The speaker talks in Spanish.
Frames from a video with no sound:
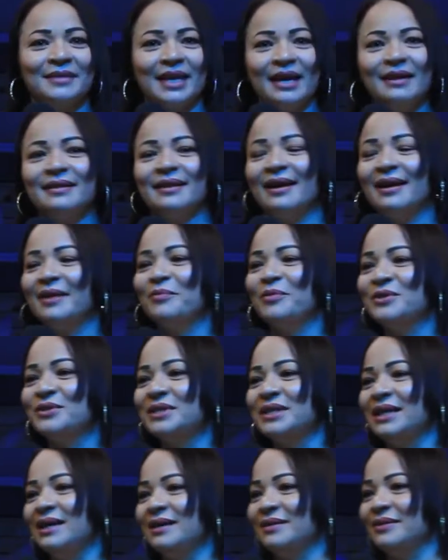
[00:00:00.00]
¿Qué estaremos
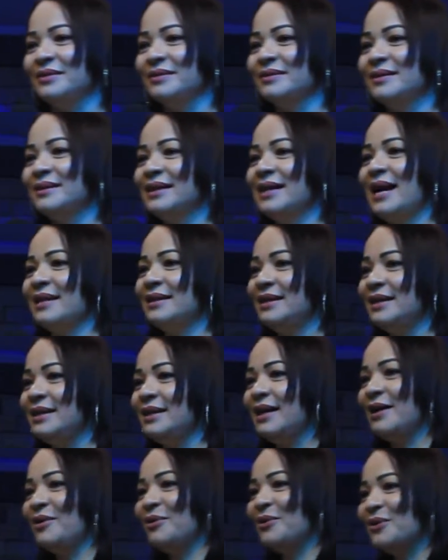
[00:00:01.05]
siendo?
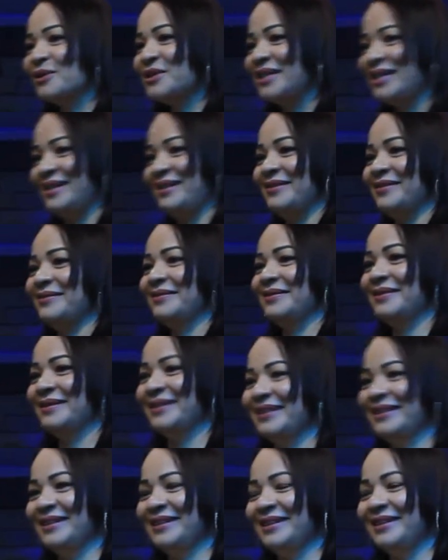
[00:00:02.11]
¿Gallina o cochino?
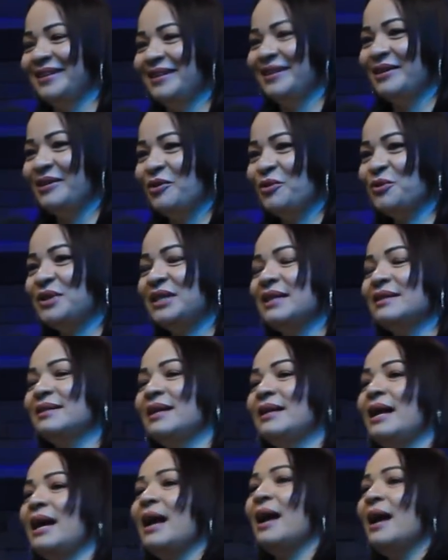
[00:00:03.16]
¿Usted
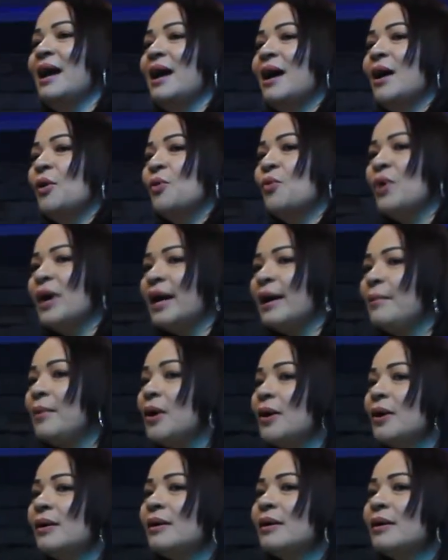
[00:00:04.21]
será huevo